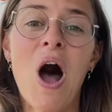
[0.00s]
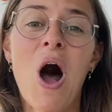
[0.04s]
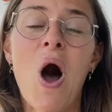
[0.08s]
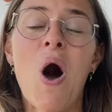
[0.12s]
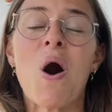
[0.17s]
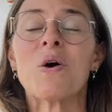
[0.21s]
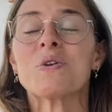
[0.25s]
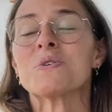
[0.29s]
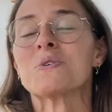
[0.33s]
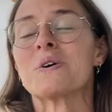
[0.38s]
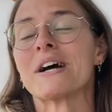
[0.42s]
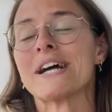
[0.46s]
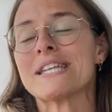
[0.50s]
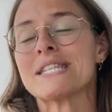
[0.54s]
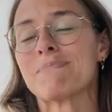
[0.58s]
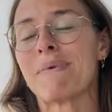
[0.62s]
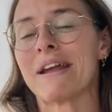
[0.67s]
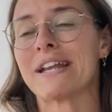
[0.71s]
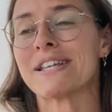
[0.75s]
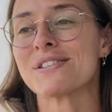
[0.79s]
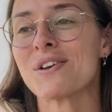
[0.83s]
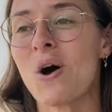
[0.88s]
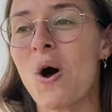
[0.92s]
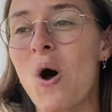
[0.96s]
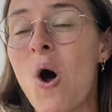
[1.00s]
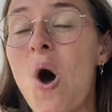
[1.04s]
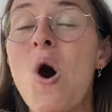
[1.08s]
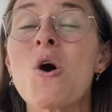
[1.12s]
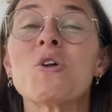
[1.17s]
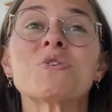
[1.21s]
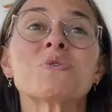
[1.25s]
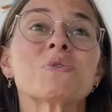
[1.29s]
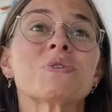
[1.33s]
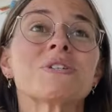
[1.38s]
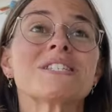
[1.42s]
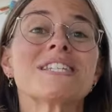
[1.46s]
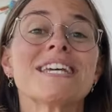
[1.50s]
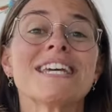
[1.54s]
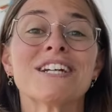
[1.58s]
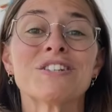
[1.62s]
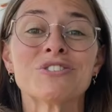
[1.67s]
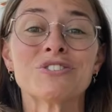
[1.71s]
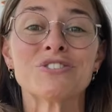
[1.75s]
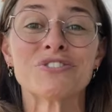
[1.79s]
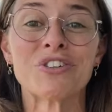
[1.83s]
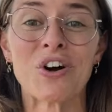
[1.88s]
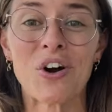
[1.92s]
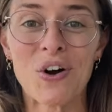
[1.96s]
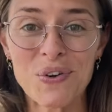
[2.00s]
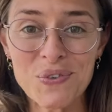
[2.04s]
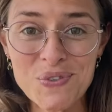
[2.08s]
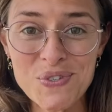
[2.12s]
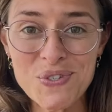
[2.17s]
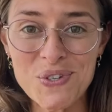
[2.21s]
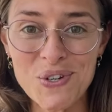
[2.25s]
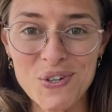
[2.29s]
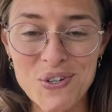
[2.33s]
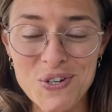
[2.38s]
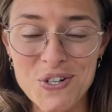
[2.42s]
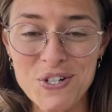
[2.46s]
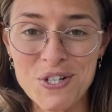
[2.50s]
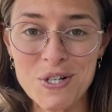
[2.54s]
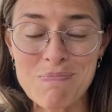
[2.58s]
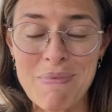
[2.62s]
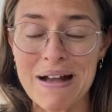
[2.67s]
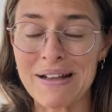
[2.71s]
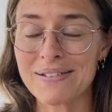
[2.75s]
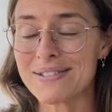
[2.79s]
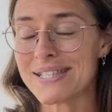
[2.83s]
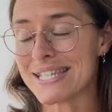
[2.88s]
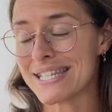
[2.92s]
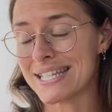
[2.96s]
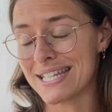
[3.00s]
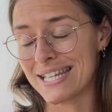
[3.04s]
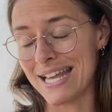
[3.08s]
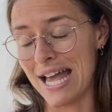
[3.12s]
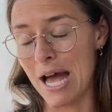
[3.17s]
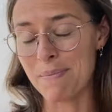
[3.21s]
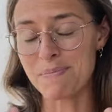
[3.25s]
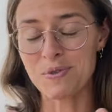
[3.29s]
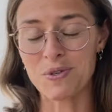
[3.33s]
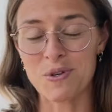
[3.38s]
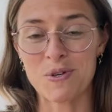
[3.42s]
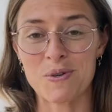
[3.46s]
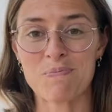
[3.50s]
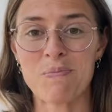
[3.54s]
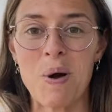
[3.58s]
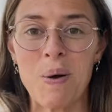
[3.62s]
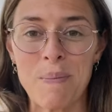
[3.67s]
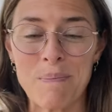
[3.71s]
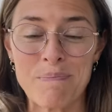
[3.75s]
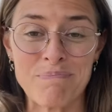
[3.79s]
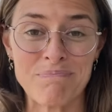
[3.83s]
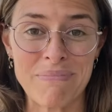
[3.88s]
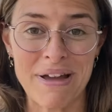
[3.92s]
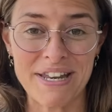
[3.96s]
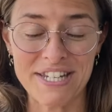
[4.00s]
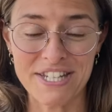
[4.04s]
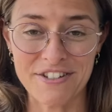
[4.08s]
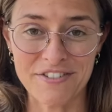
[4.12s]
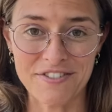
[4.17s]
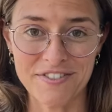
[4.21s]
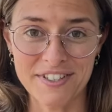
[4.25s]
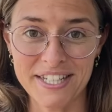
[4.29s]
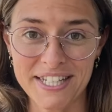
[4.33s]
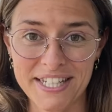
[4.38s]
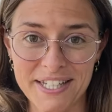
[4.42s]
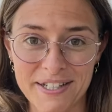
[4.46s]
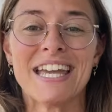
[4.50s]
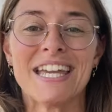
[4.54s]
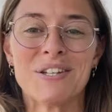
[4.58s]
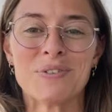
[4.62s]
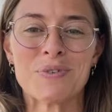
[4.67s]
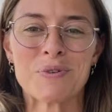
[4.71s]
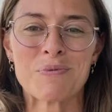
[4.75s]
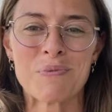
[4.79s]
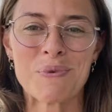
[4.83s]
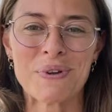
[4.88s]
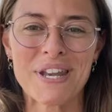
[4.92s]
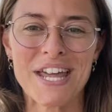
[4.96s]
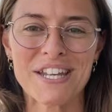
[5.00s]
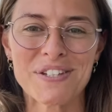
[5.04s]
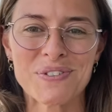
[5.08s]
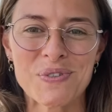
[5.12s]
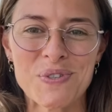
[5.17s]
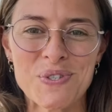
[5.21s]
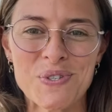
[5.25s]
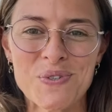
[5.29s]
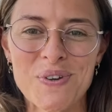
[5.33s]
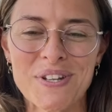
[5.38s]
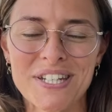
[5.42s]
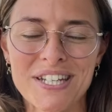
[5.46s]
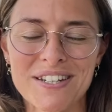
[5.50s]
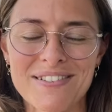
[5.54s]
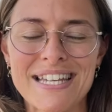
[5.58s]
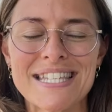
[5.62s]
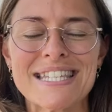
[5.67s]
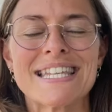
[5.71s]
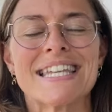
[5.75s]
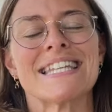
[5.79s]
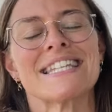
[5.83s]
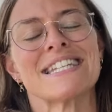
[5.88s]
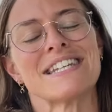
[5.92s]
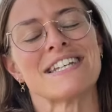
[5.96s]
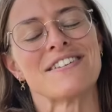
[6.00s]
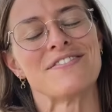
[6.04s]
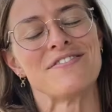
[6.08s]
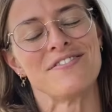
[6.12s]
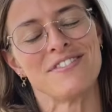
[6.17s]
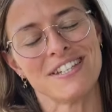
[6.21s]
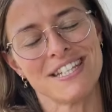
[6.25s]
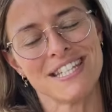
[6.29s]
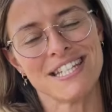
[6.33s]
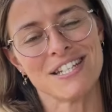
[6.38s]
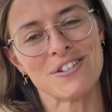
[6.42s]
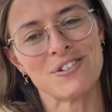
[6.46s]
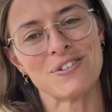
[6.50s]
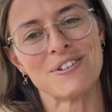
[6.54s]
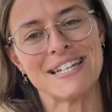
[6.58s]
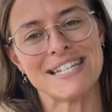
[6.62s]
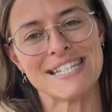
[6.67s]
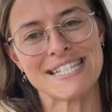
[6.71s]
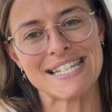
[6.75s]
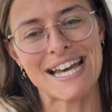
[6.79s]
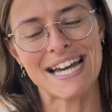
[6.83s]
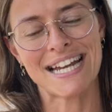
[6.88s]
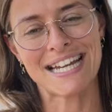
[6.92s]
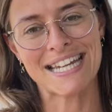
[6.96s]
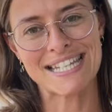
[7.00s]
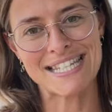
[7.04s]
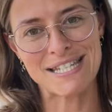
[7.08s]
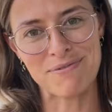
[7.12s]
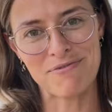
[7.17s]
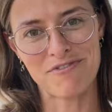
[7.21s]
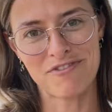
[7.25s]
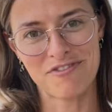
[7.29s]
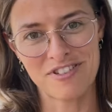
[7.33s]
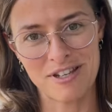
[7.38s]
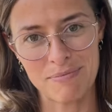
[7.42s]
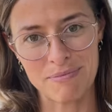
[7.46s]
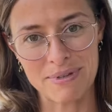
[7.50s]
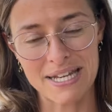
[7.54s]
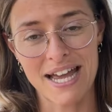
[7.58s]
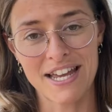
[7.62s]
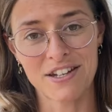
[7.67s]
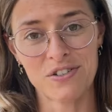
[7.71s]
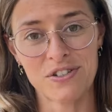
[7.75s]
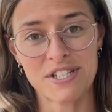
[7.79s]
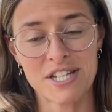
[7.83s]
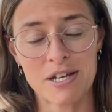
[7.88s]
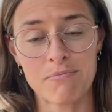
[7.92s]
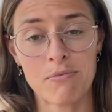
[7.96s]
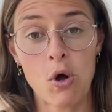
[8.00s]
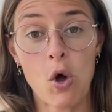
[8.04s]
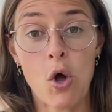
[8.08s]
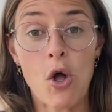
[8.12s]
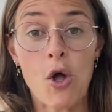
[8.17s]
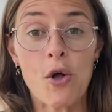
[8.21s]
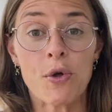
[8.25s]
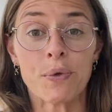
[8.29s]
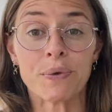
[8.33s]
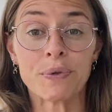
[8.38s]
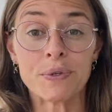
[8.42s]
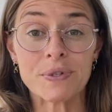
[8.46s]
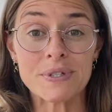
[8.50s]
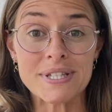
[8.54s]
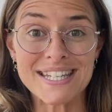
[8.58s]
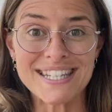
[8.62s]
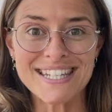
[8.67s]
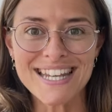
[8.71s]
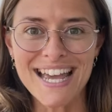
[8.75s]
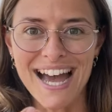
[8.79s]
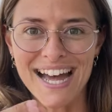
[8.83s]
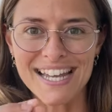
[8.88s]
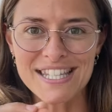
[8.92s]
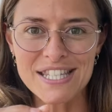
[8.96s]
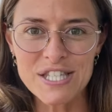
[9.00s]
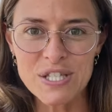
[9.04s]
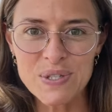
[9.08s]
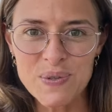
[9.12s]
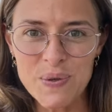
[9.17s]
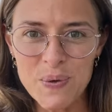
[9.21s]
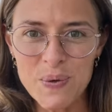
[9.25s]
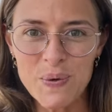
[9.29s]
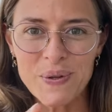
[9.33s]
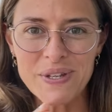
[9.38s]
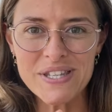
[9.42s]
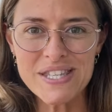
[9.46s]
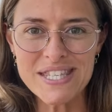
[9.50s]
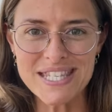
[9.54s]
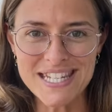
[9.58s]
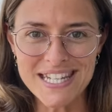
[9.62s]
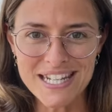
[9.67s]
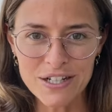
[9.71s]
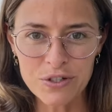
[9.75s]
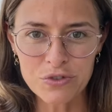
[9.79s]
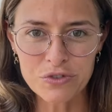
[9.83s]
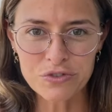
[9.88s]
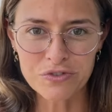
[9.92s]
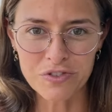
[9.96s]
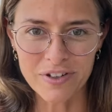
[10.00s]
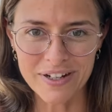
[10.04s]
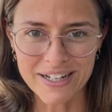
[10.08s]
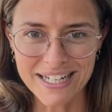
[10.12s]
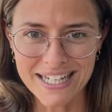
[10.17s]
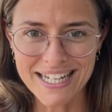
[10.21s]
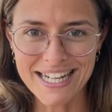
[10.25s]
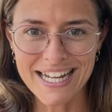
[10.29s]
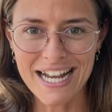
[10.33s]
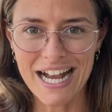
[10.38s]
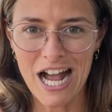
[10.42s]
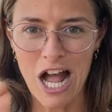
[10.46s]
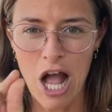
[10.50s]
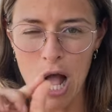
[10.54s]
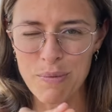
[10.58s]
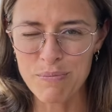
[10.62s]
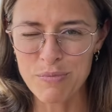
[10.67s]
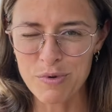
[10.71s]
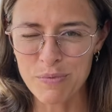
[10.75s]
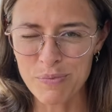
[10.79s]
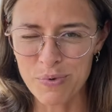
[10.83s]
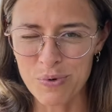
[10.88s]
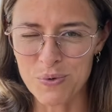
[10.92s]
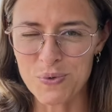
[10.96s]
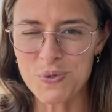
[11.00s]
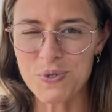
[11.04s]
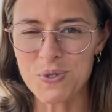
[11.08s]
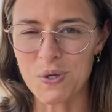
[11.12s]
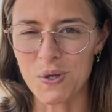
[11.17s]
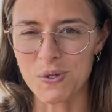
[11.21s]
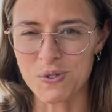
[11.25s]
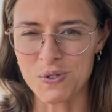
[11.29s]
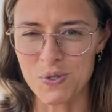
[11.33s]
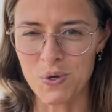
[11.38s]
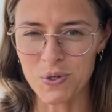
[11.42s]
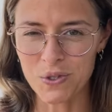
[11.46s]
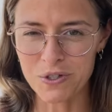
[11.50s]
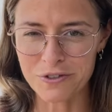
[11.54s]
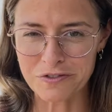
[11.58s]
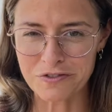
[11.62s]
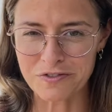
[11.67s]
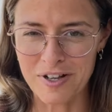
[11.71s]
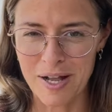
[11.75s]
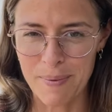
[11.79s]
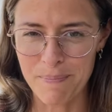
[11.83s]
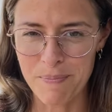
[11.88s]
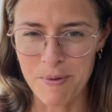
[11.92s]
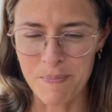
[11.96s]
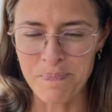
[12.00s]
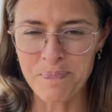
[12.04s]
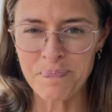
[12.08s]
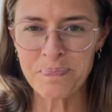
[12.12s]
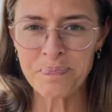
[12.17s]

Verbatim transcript: en nous respectant, en nous découvrant sur le chemin, ce qui est absolument magnifique. Et donc mon intention à travers cette vidéo et les archétypes féminins, et notamment de t'aider à te découvrir un peu plus en tant que femme,